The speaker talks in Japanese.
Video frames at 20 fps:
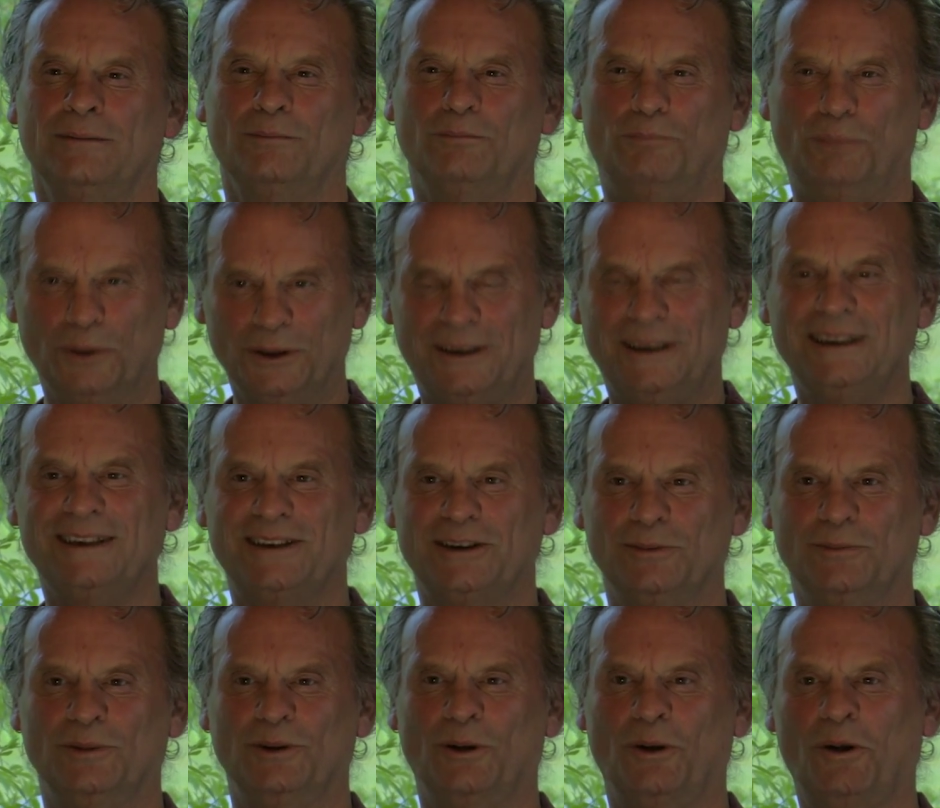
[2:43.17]

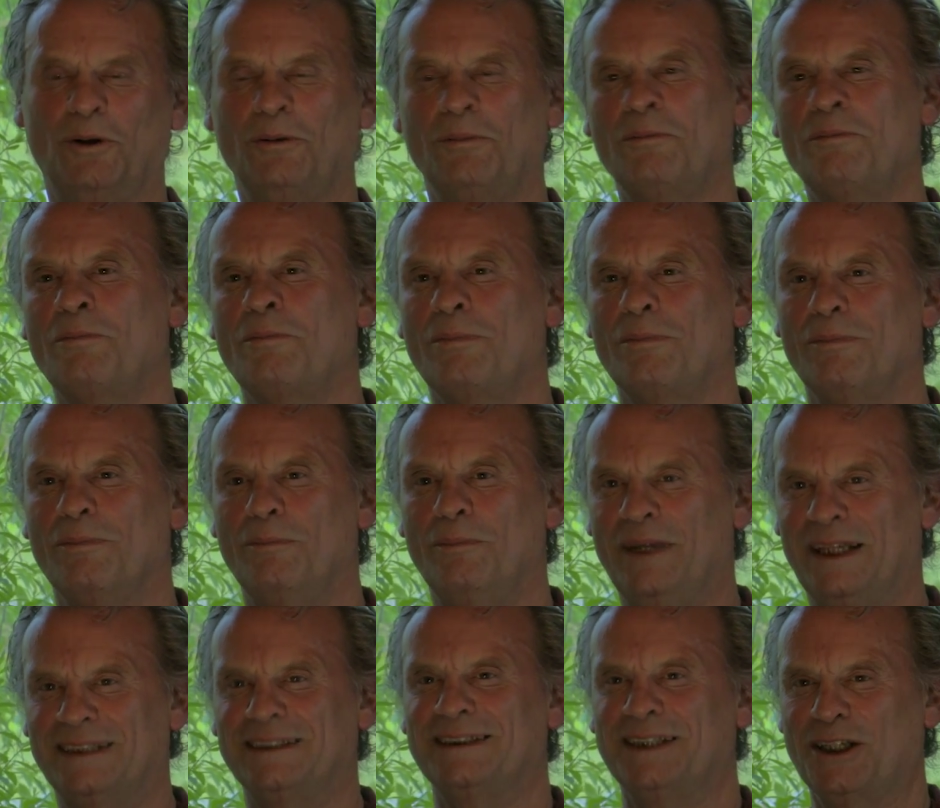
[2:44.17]
ブディズムの
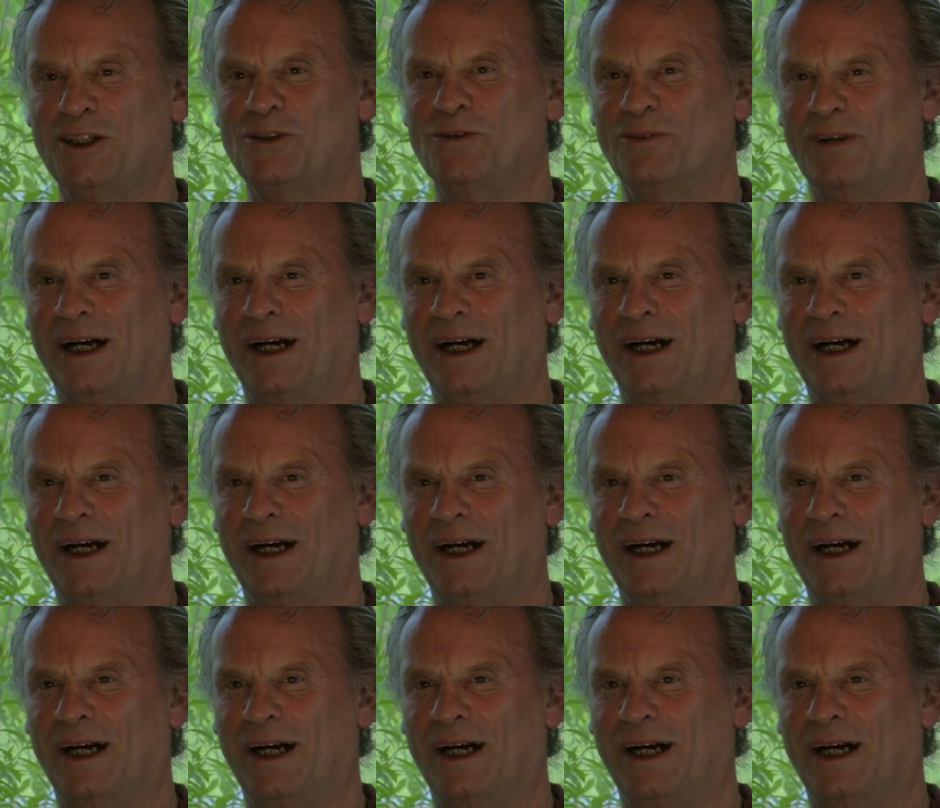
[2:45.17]
メッセージ